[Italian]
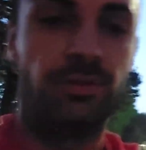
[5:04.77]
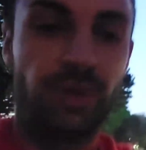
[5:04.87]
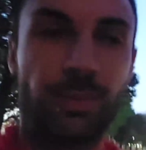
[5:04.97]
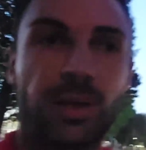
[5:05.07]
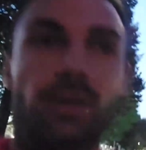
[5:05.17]

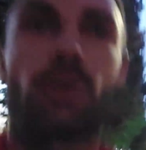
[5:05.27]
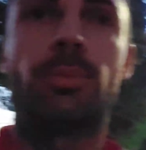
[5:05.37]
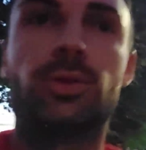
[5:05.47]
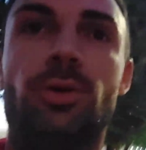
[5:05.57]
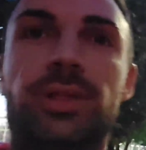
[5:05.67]
ve ne parlerò in
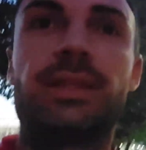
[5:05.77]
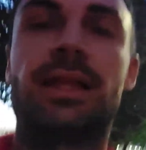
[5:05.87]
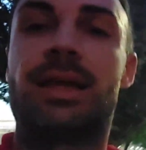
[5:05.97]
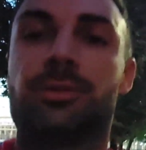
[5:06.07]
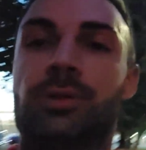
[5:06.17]
modo
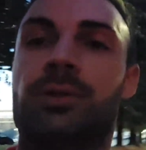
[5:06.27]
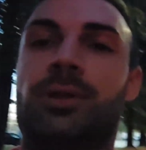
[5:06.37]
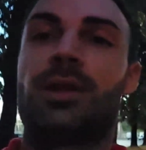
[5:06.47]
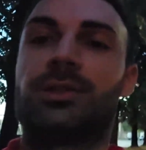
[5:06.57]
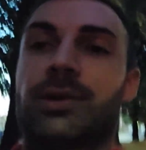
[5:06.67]
dettagliato
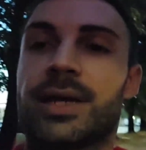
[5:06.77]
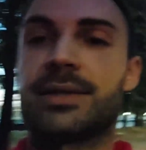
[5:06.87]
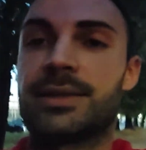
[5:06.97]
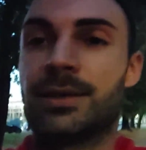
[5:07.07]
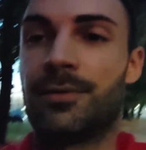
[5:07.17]
ciao
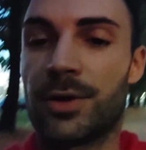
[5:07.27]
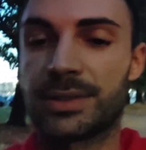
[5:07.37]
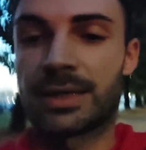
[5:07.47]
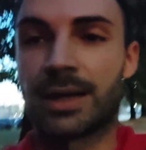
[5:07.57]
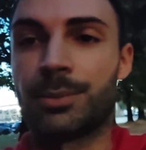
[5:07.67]
ragazzi
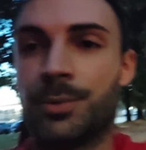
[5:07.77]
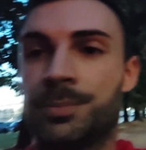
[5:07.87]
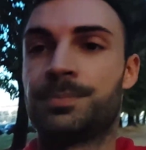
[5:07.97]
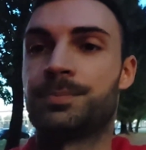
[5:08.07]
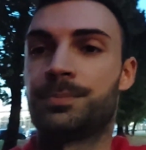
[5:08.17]
forza
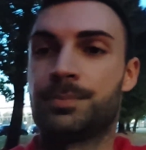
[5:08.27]
Cremo